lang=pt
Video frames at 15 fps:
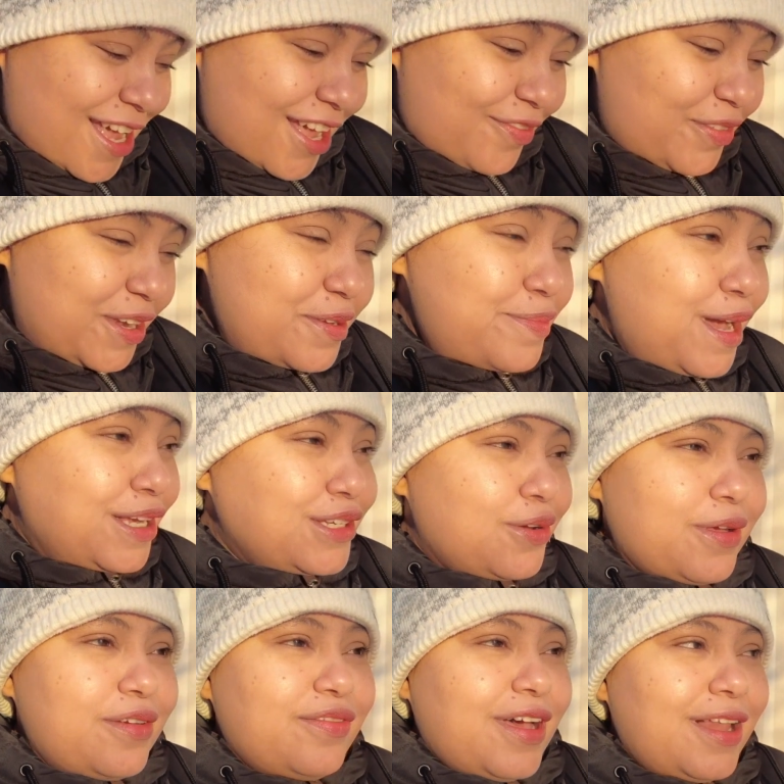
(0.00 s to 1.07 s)
e vira e mexe
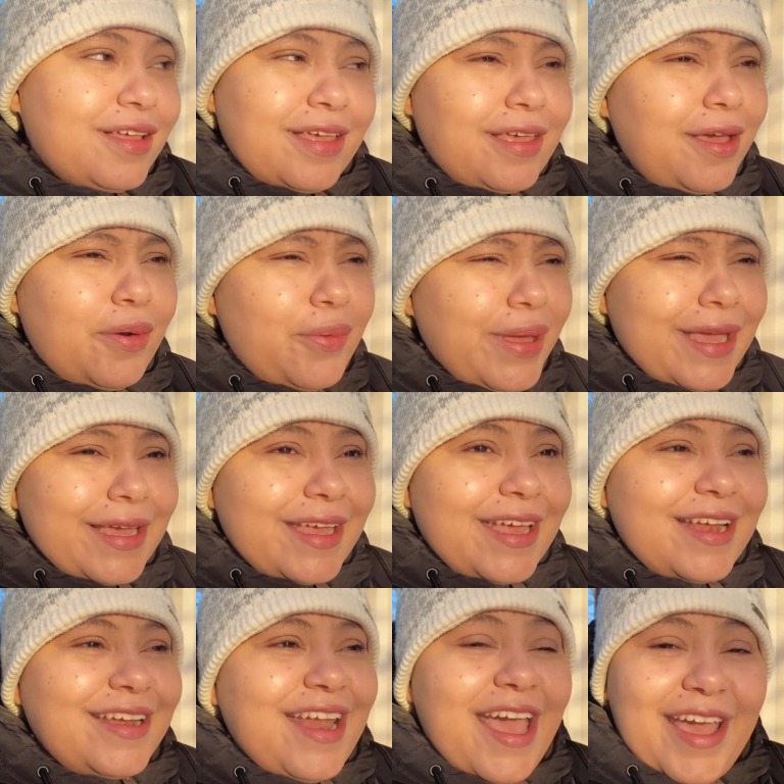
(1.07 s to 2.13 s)
alguém fala, quem é o Hegel,
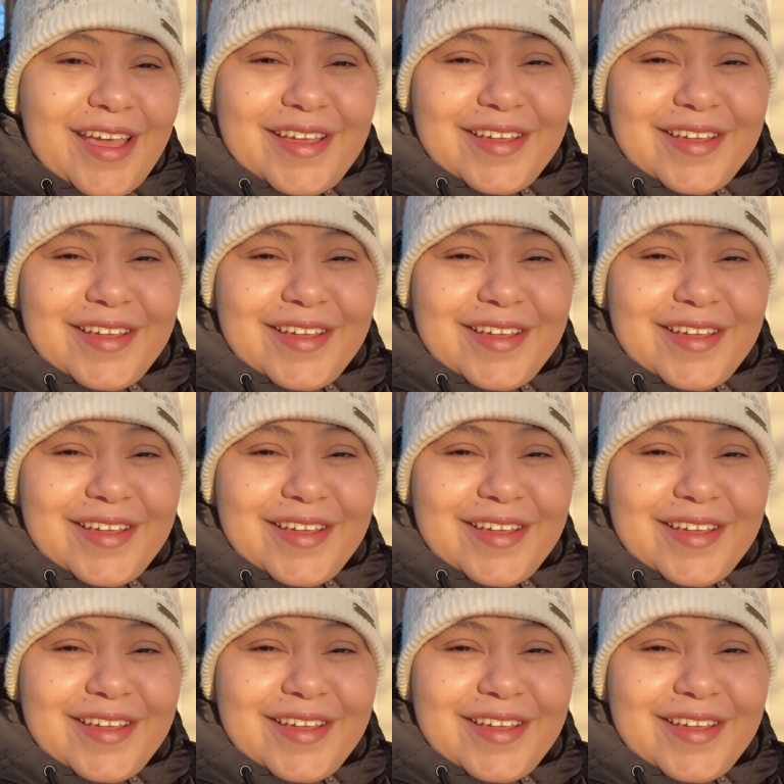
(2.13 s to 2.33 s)
né?